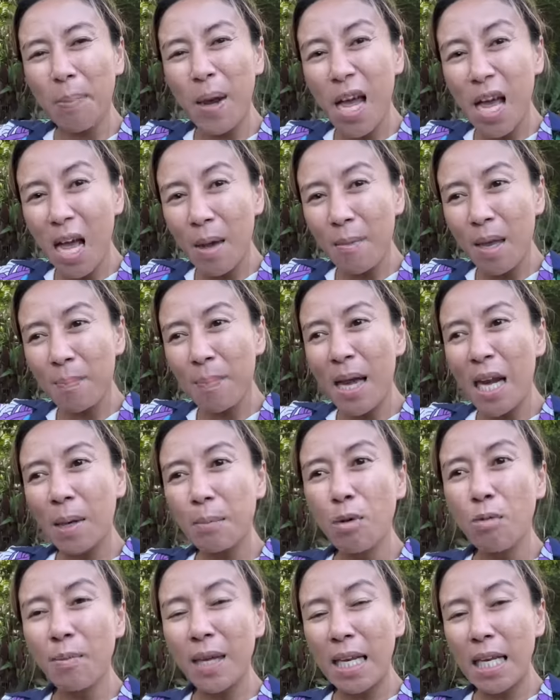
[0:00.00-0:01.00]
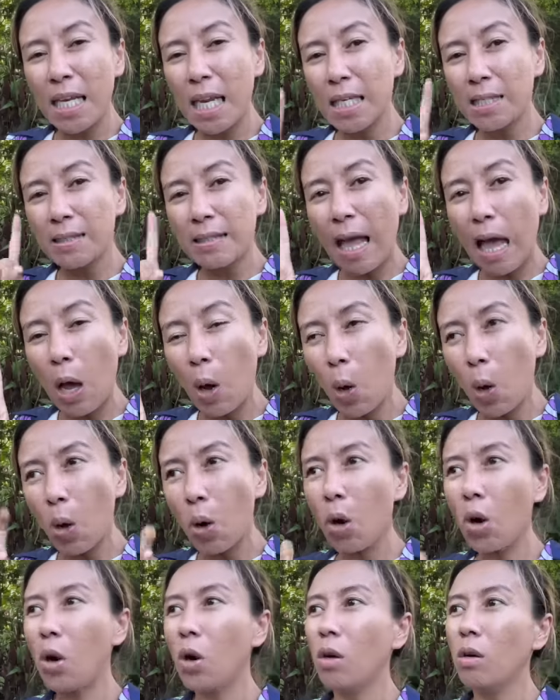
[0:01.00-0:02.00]
lang kami para bumili ng
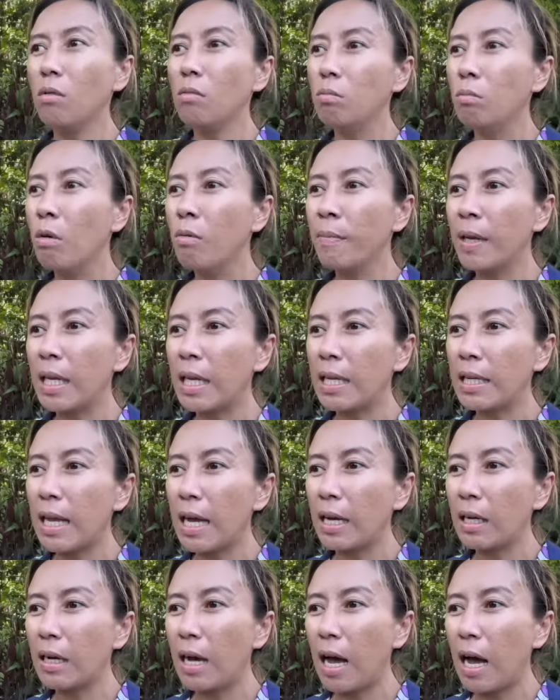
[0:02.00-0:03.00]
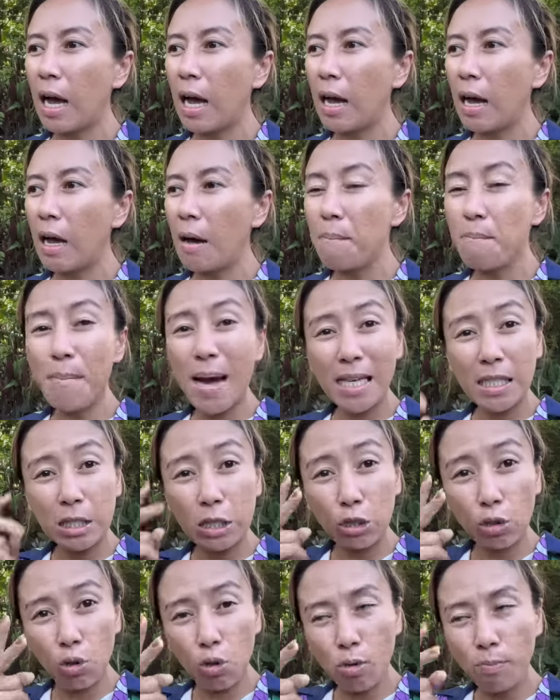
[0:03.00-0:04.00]
taho, bumili ng uh,
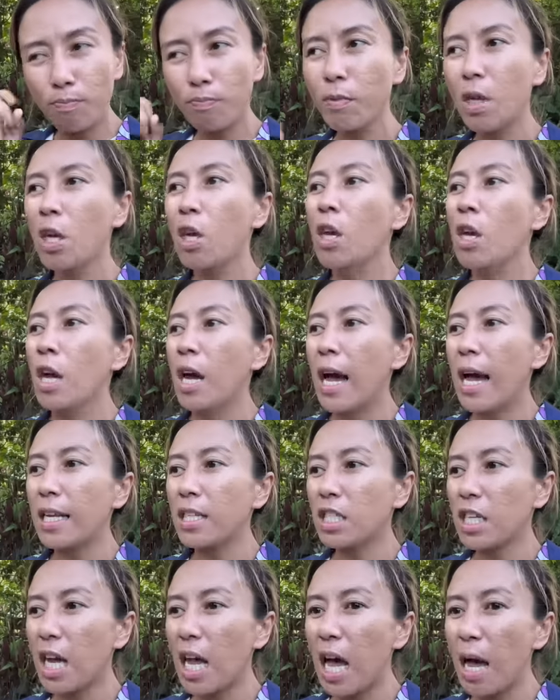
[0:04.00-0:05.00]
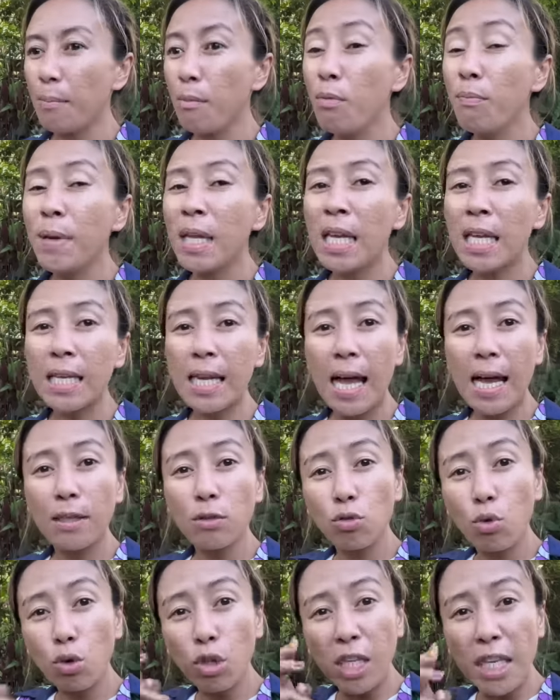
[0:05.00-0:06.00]
mushroom, at saka bumili ng
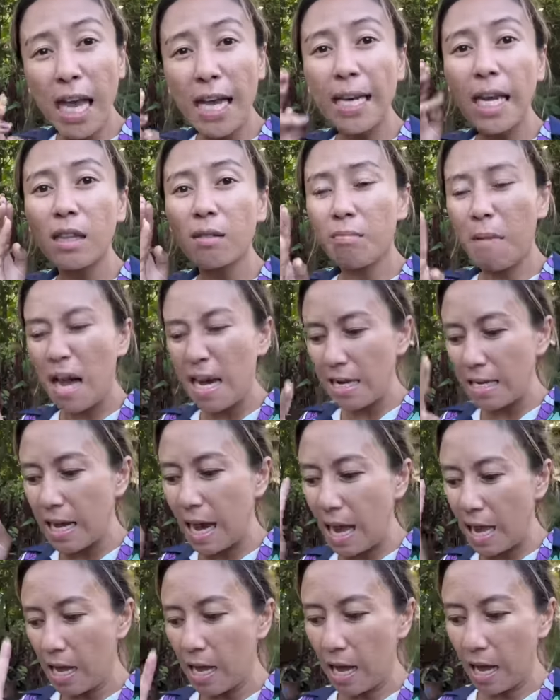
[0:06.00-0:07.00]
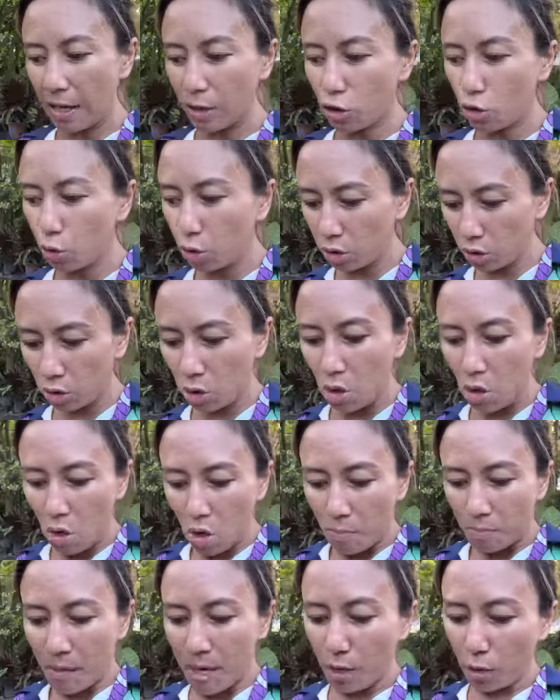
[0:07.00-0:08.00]
durian at mangga. Ayun.
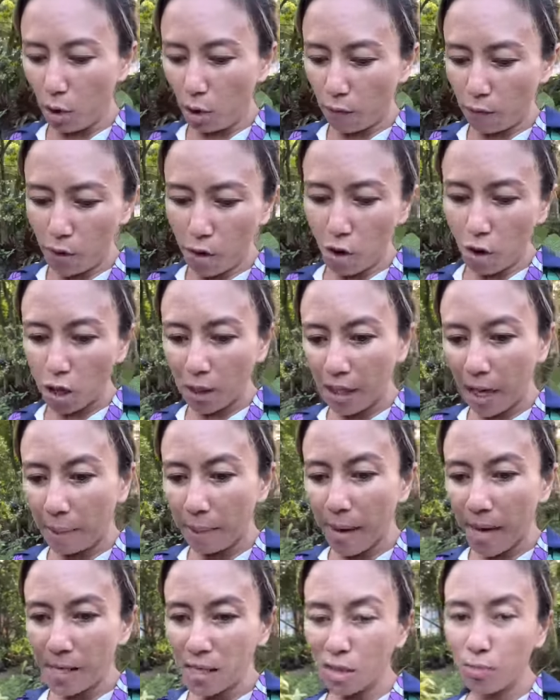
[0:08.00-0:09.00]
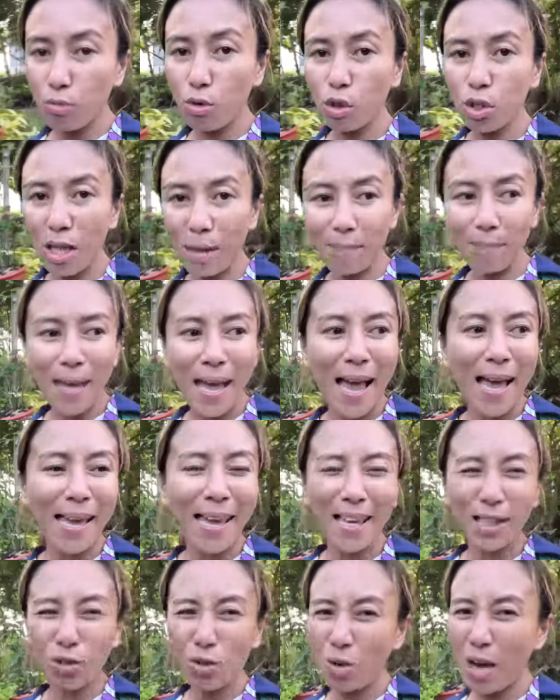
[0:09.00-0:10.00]
Pero overall, napaka-smooth ng biyahe
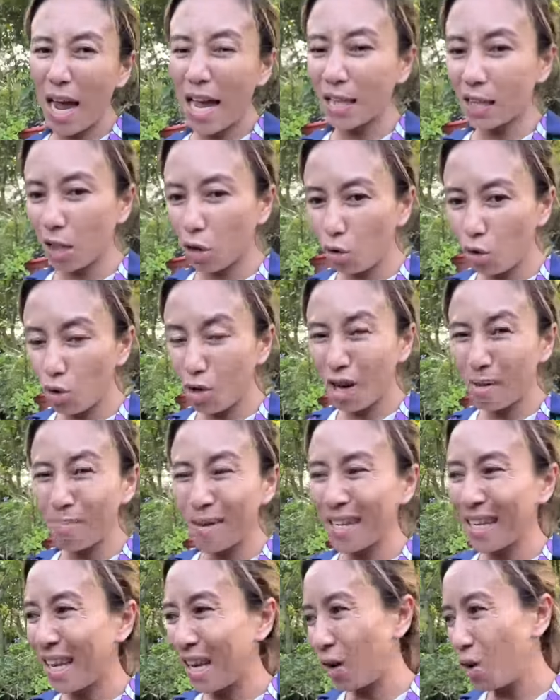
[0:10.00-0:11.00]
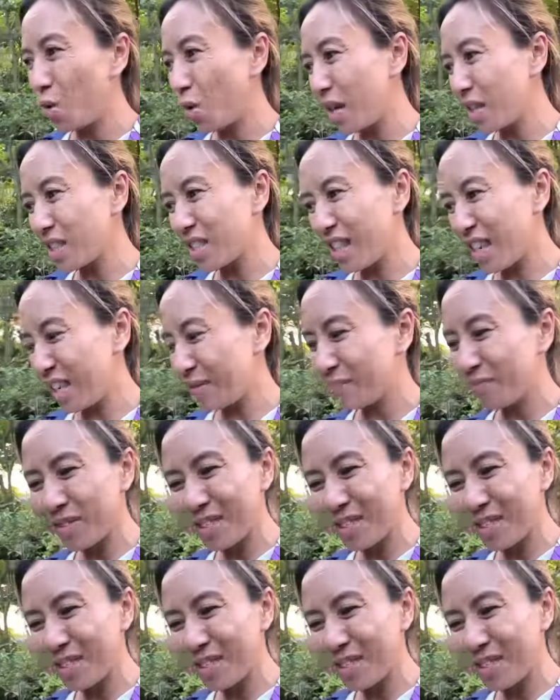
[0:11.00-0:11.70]
at yung ate ko yung nagmaneho kasi